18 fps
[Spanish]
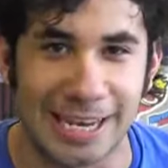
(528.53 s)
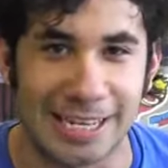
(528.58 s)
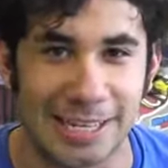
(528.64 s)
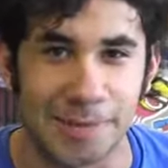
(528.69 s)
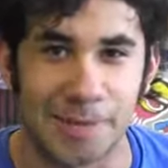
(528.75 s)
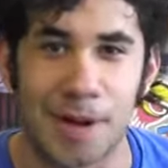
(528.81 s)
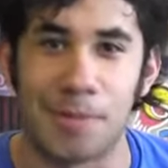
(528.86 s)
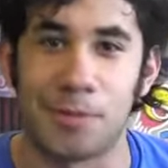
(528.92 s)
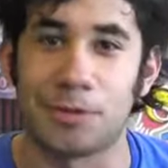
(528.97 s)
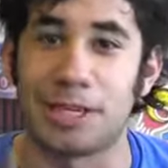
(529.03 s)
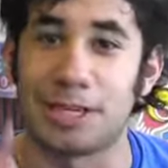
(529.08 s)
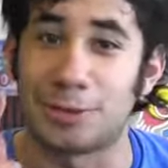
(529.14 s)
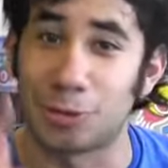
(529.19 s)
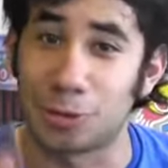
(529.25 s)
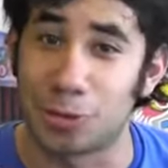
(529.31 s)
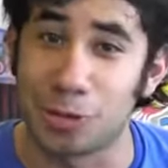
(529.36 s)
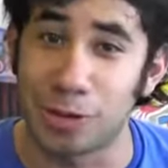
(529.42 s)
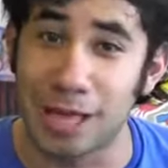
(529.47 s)
ir si vamos a
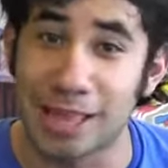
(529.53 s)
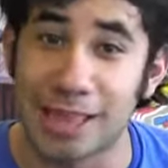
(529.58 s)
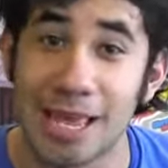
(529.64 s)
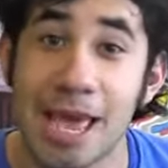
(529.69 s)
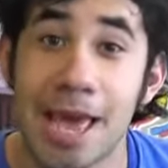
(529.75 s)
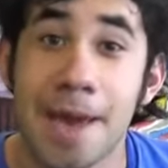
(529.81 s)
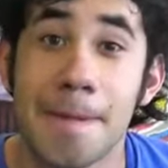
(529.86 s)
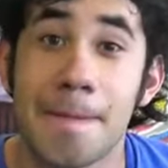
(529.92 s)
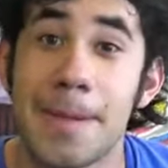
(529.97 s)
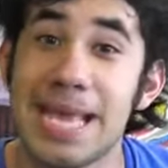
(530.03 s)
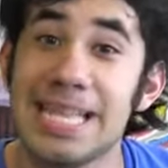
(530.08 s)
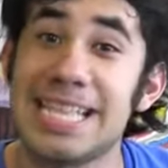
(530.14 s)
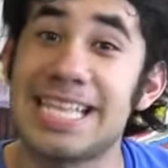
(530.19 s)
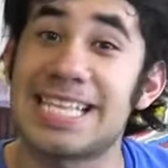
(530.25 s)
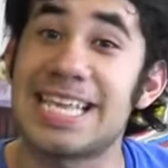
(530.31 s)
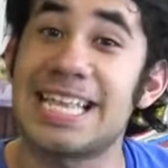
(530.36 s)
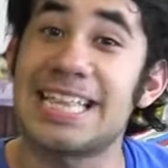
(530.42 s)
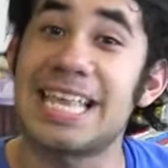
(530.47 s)
tu ciudad.
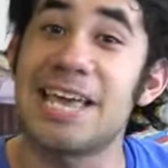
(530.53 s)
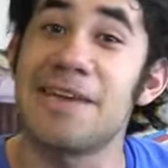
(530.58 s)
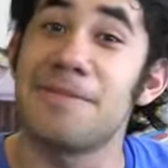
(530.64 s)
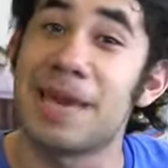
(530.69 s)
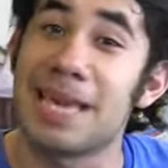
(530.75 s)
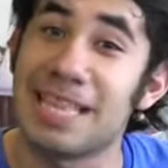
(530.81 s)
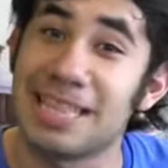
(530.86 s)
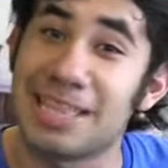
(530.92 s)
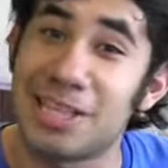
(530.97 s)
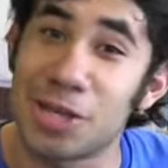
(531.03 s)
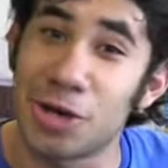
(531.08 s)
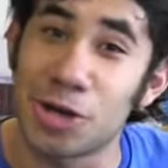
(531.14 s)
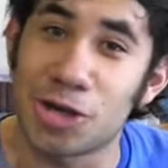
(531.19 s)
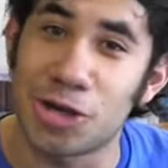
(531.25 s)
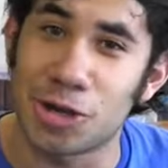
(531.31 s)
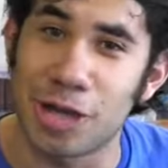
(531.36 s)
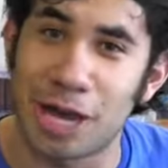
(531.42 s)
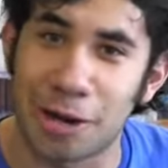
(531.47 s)
27 y
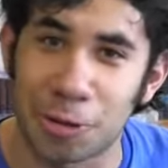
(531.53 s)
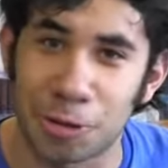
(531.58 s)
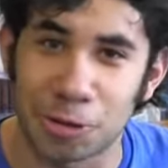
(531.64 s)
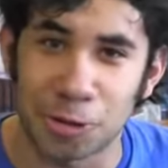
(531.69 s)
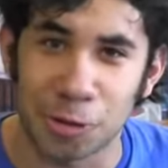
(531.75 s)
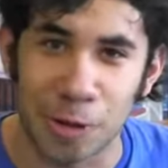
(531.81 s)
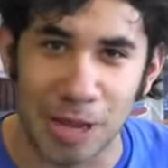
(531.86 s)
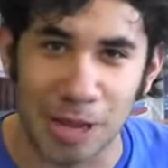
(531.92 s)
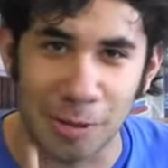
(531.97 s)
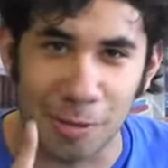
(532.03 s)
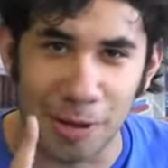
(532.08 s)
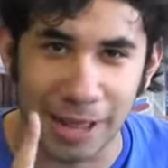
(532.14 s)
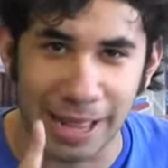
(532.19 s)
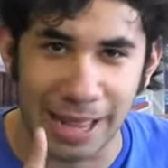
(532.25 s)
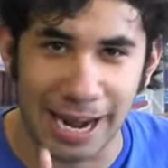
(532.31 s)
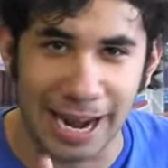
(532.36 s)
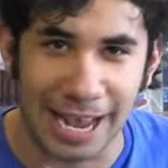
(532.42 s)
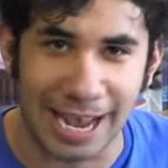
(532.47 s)
28 de agosto en
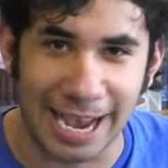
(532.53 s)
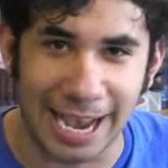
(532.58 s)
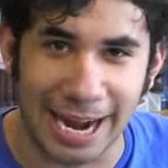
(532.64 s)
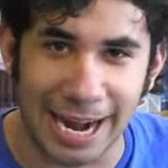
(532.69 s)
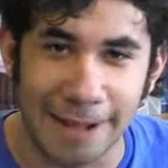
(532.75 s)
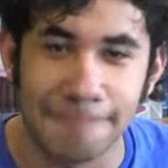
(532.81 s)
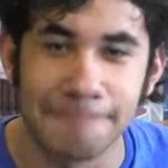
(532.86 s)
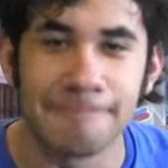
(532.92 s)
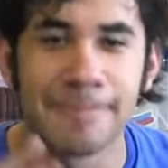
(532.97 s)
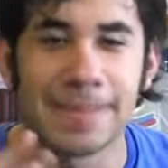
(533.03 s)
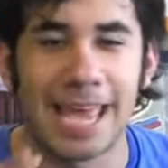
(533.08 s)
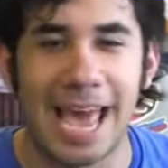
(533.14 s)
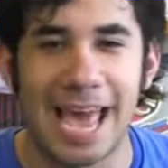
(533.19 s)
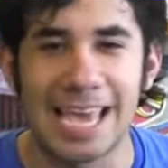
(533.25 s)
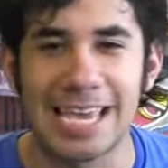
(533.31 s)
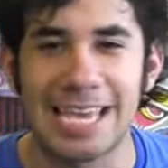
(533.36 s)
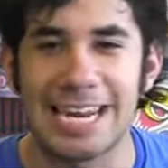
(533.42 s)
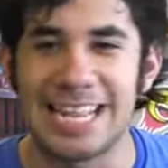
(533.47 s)
Guadalajara,
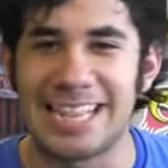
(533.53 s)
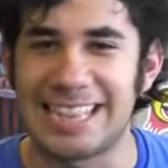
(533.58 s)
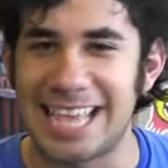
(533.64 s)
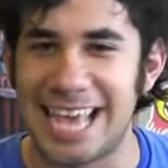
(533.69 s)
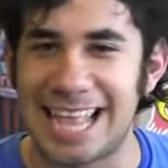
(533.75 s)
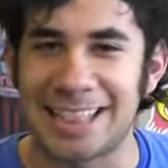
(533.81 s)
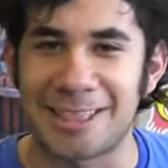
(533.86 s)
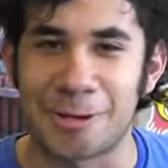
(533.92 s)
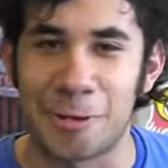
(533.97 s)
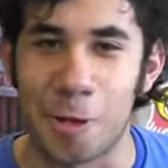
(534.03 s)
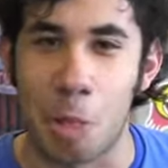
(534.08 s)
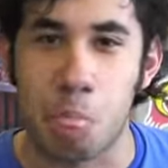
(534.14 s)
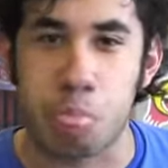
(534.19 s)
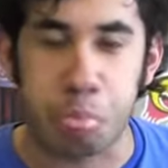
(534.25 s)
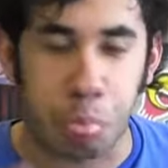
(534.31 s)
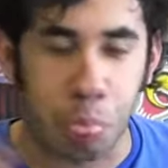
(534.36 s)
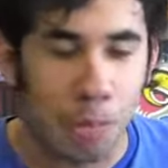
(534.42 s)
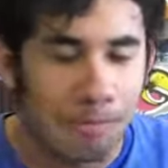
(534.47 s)
ahí en el teatro,
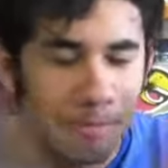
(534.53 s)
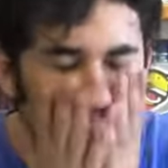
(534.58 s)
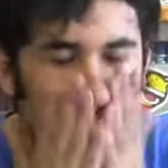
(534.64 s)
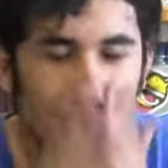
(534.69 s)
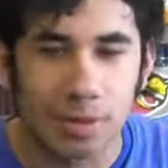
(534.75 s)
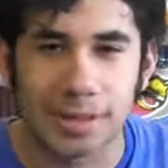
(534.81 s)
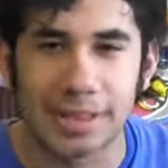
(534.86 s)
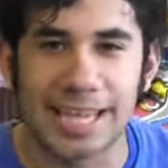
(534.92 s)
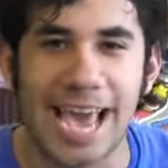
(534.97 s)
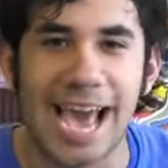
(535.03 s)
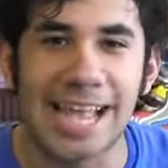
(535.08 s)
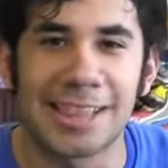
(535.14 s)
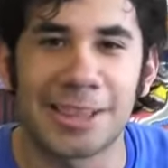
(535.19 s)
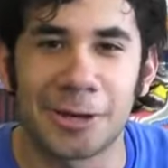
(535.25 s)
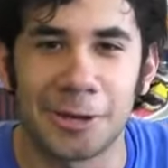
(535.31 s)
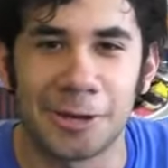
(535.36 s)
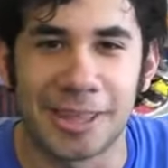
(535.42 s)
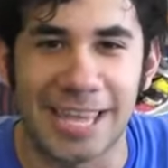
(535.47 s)

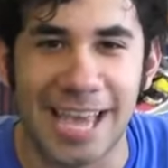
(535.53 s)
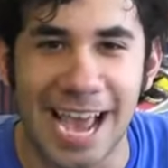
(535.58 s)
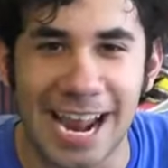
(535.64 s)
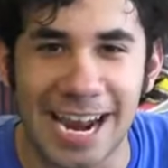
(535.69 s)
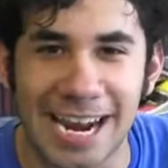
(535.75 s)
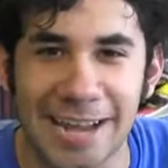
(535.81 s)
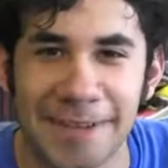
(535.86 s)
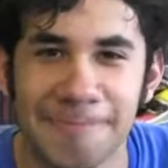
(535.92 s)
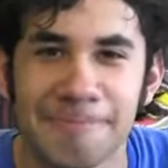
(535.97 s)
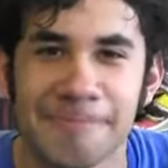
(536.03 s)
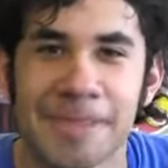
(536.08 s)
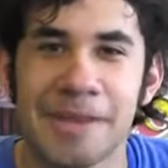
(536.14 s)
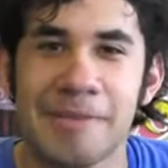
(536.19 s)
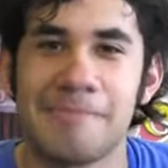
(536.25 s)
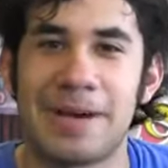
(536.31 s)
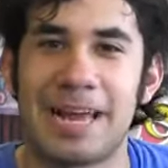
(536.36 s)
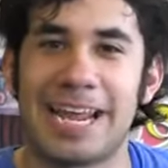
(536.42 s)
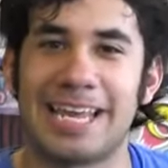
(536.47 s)
Teatro Diana,
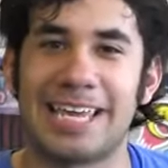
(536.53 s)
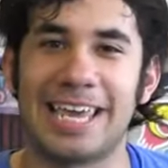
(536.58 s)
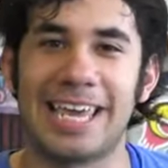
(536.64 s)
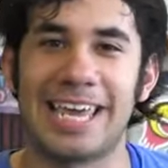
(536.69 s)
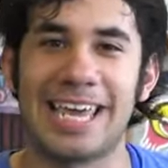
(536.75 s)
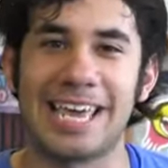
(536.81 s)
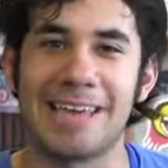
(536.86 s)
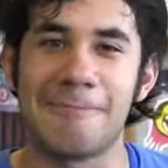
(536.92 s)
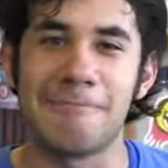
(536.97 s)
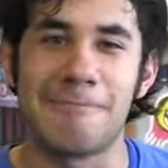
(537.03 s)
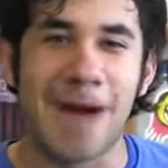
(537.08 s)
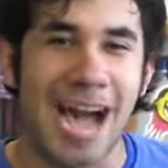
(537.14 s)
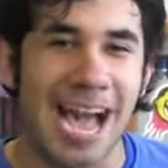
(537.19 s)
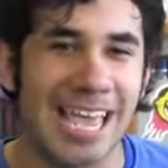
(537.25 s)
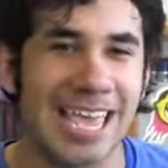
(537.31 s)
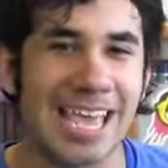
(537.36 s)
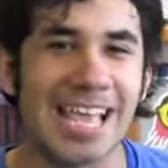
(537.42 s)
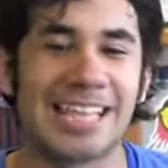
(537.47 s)
para que
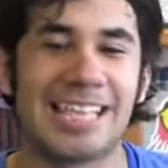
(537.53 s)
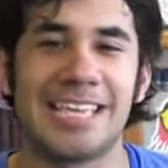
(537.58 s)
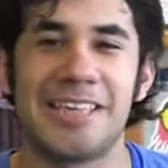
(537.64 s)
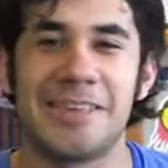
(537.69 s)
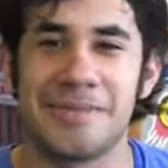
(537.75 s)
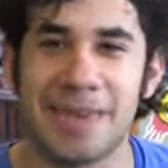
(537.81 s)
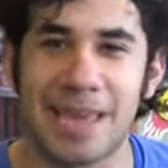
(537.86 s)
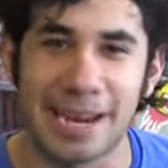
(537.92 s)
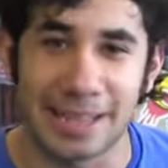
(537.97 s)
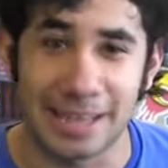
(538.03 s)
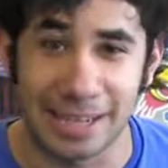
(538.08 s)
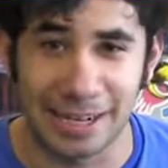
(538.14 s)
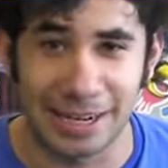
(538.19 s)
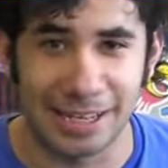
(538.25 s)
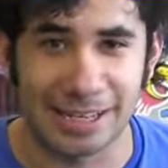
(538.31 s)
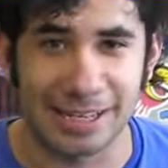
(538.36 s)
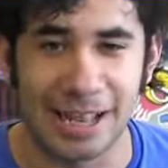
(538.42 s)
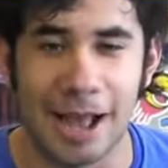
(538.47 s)
vayan, se
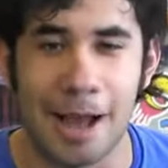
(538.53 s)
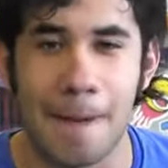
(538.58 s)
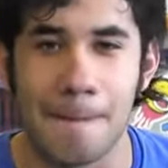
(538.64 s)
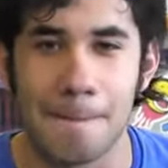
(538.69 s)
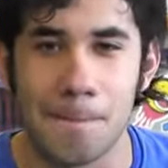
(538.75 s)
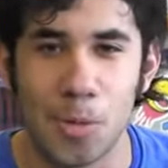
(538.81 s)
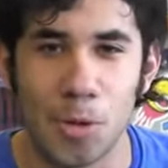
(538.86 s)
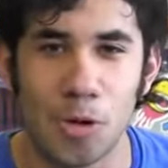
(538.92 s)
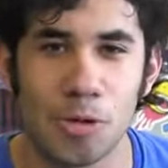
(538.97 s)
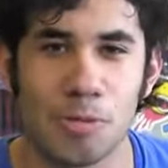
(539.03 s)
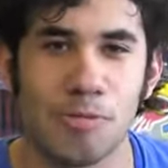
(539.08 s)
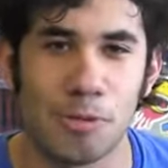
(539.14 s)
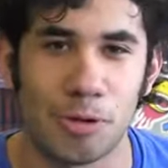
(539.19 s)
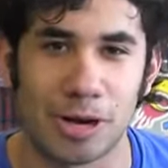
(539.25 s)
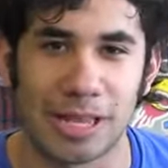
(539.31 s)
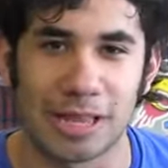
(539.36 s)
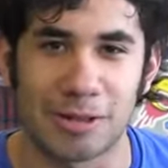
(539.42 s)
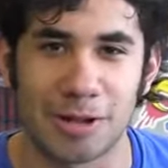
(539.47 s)
diviertan, está muy
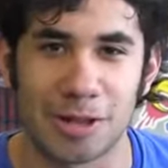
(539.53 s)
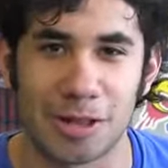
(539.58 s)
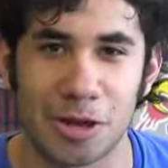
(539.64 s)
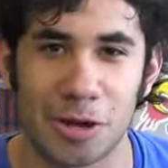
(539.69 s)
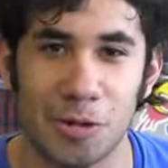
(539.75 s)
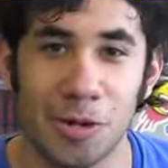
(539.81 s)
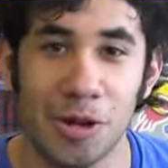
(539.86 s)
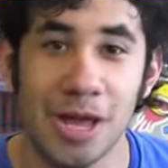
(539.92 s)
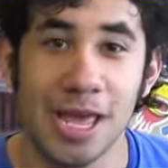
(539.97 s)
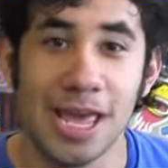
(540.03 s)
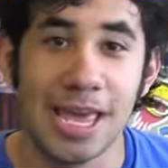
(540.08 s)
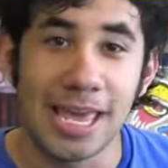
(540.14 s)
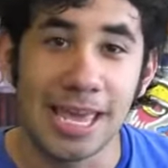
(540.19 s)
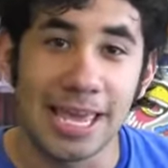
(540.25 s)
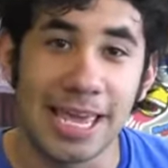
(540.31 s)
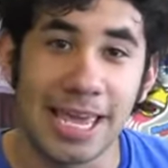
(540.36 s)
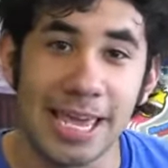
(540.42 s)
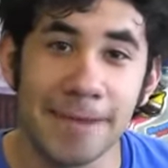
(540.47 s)
bonito el show.
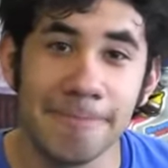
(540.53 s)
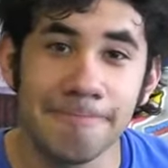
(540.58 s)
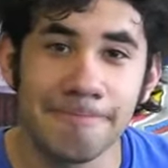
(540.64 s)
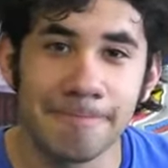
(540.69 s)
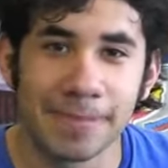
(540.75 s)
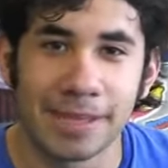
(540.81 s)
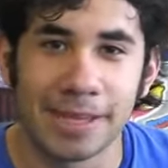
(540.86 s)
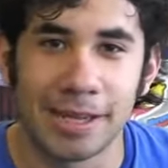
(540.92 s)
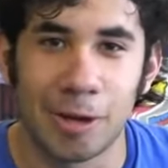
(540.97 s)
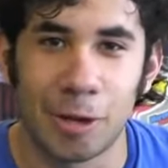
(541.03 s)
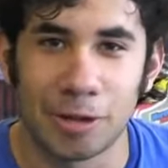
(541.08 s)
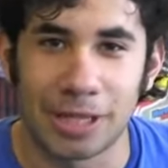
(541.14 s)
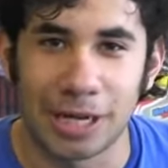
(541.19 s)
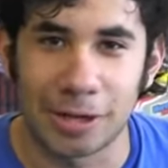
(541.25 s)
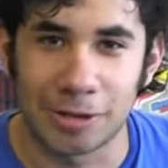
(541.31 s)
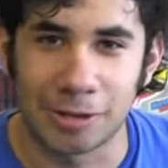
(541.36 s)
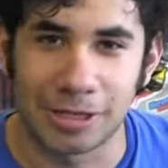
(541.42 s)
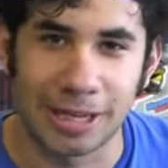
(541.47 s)
Y
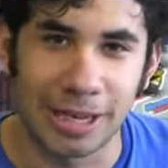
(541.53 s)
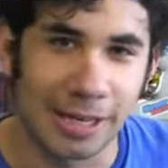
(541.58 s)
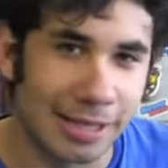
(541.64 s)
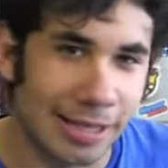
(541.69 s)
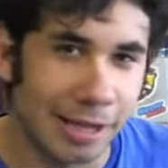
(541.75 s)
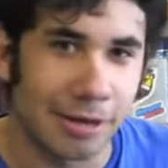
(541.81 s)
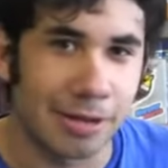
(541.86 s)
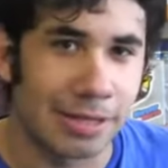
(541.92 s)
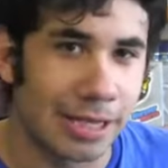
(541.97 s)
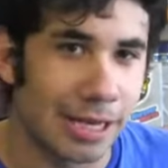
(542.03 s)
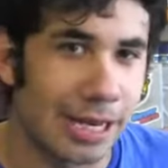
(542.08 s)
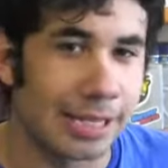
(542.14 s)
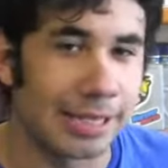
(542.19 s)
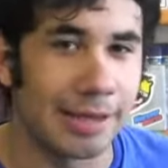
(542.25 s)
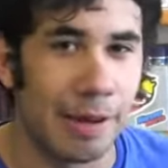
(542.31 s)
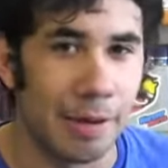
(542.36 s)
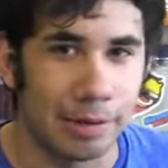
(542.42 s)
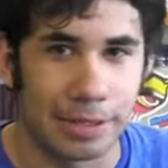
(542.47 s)
otra cosa que les quiero decir
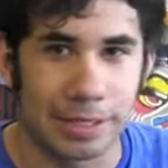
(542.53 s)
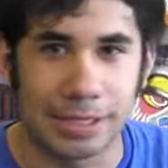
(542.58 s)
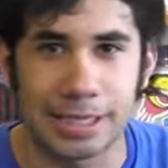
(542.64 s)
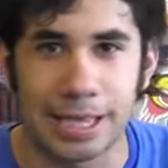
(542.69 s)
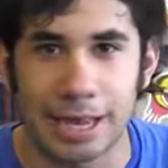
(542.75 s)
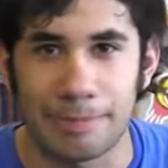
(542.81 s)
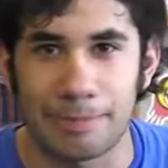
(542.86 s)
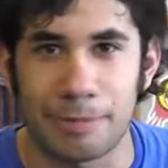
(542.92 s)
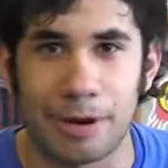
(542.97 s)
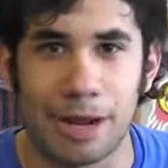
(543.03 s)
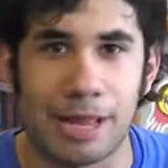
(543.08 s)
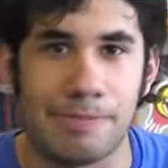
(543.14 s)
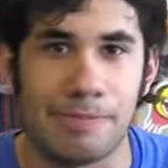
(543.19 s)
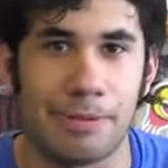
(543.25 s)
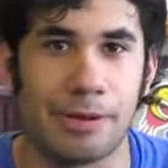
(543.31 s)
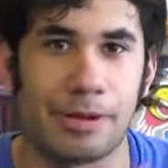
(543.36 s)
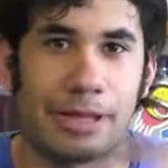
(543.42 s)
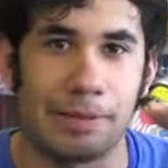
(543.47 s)
es que vamos a estar por
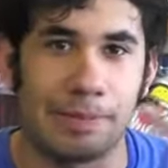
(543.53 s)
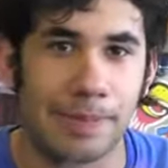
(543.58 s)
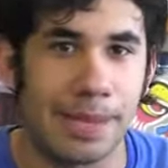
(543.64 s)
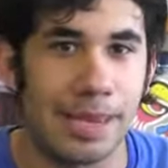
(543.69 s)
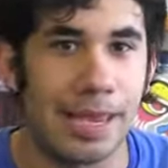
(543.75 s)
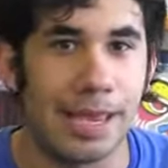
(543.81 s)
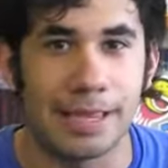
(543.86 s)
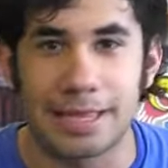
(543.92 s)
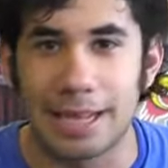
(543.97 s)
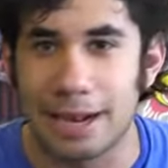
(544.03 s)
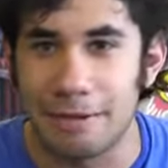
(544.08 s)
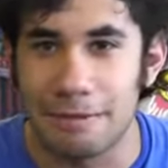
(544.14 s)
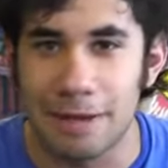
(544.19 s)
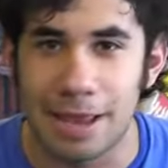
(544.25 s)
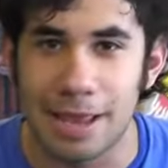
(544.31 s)
ahí por Tepic, San